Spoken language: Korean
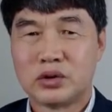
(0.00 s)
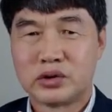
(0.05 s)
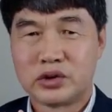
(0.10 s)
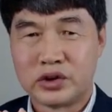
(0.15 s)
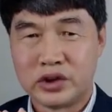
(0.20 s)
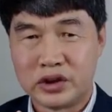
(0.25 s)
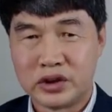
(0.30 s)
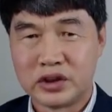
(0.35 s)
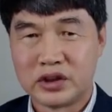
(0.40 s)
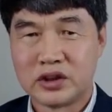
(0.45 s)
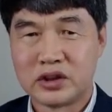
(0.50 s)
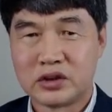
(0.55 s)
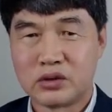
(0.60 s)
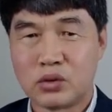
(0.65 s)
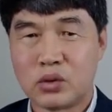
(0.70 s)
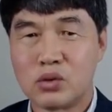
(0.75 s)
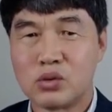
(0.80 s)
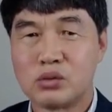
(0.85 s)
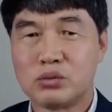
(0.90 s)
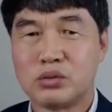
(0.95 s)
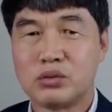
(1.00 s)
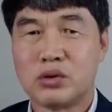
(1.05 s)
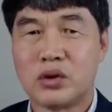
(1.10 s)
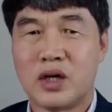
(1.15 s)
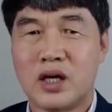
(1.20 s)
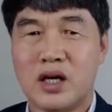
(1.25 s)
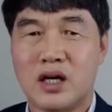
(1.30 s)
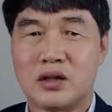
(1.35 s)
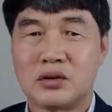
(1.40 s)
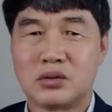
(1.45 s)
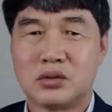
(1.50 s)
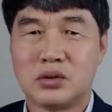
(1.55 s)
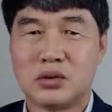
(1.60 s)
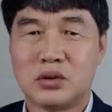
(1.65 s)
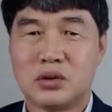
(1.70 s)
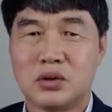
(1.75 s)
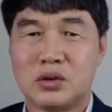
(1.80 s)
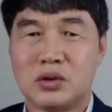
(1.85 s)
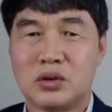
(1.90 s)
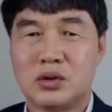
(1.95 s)
성경
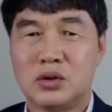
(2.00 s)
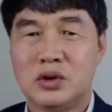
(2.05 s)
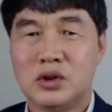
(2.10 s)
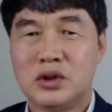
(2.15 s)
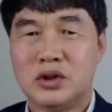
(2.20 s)
공부하고